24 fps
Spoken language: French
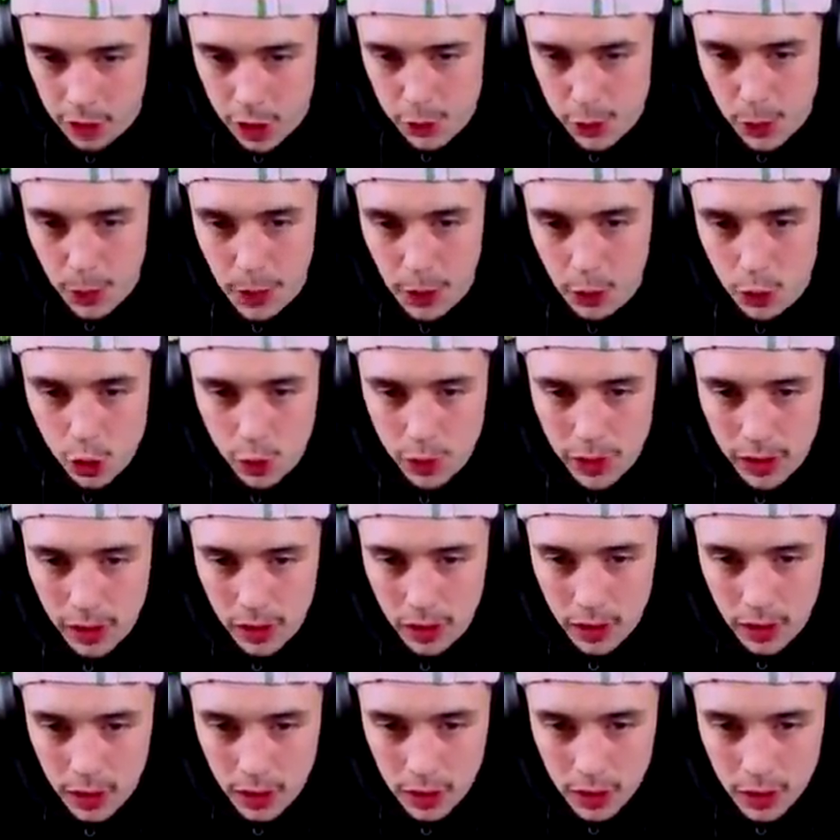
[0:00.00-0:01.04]
Je peux pas construire
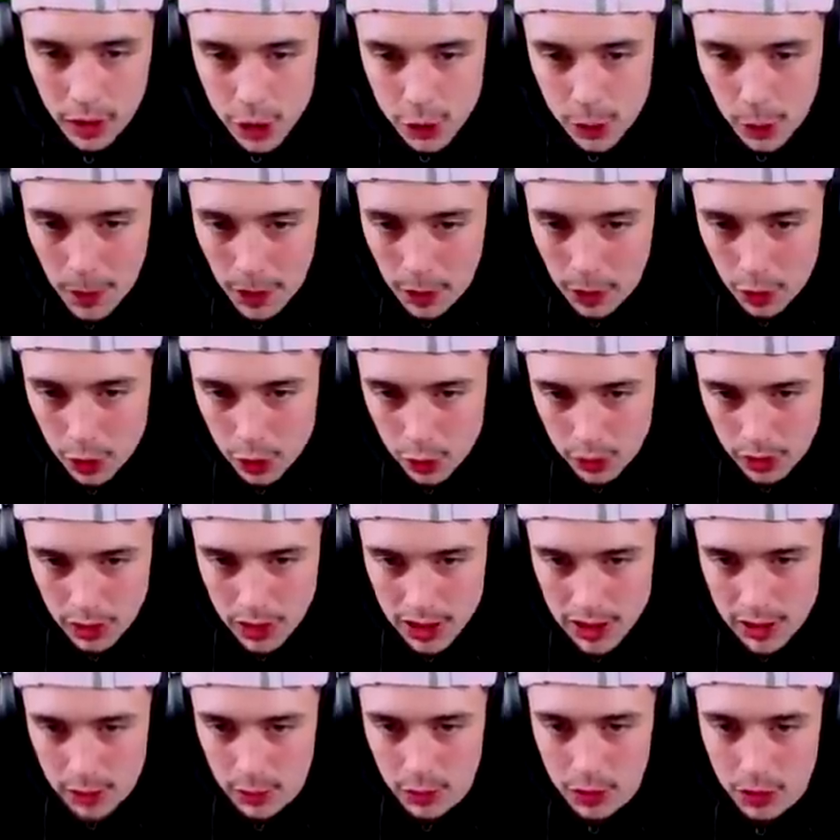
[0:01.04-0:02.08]
Je peux pas construire.
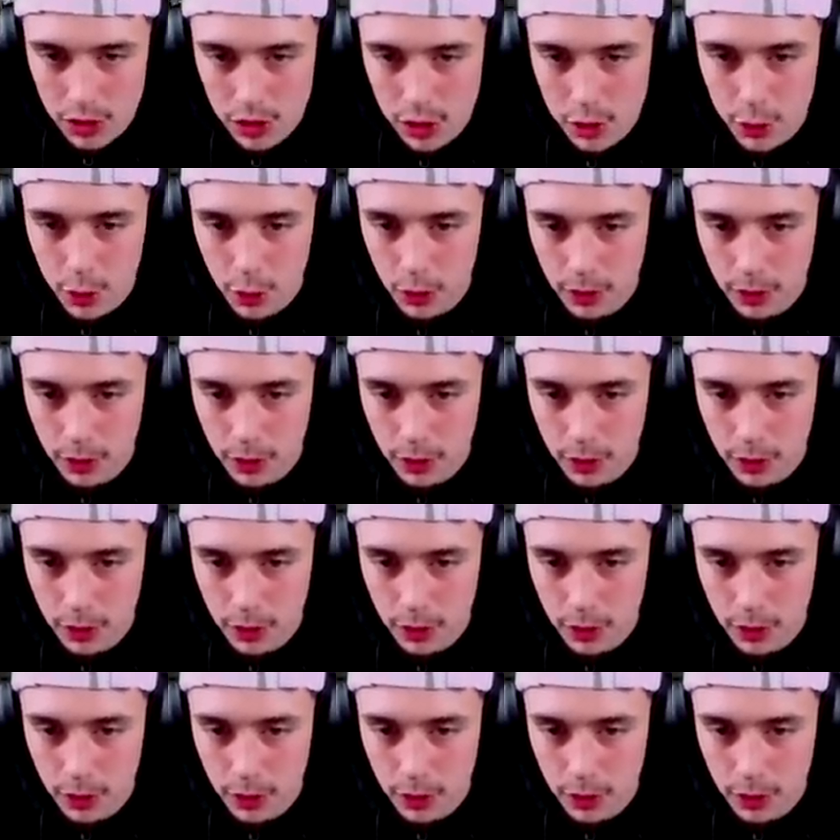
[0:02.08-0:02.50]
Ah, c'est bon, je